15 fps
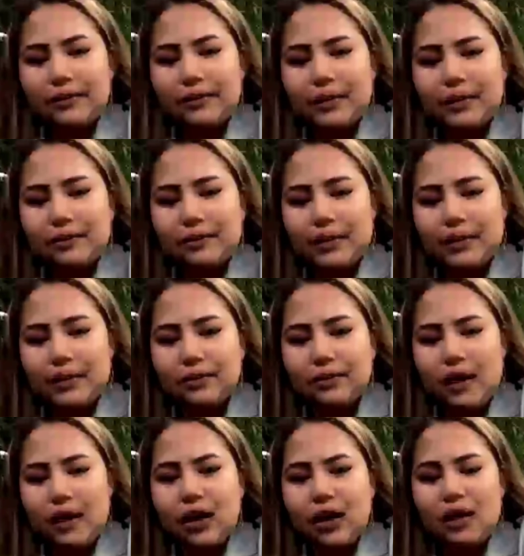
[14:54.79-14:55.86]
Pwede ba
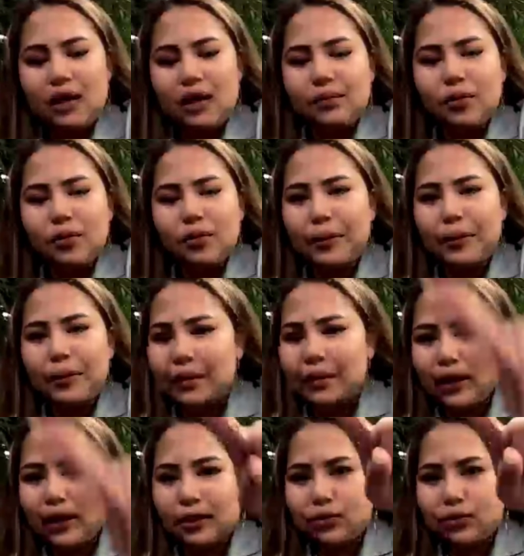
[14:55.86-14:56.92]
yun? Ang alam ko, pag
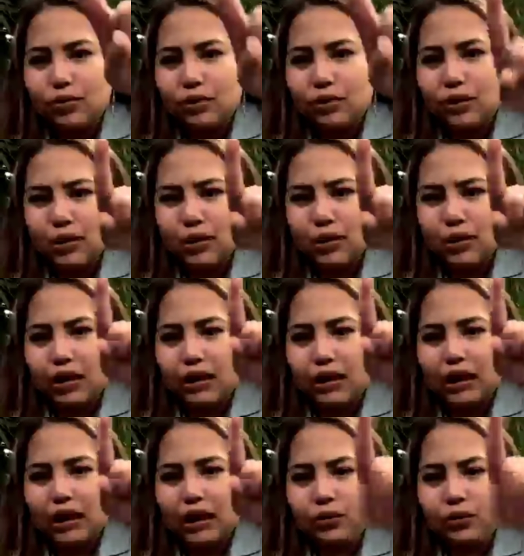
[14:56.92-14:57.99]
may ganito na na
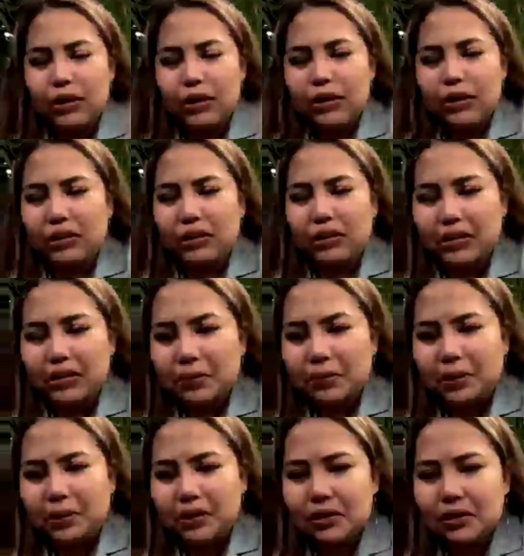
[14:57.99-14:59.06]
nakalagay, wala na, hindi na
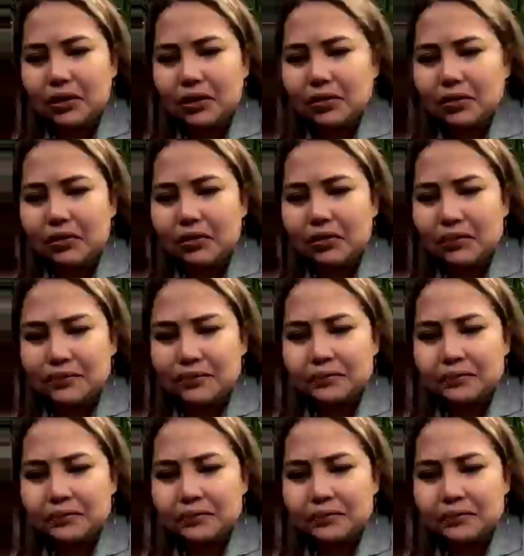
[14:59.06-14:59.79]
pwede ng goal.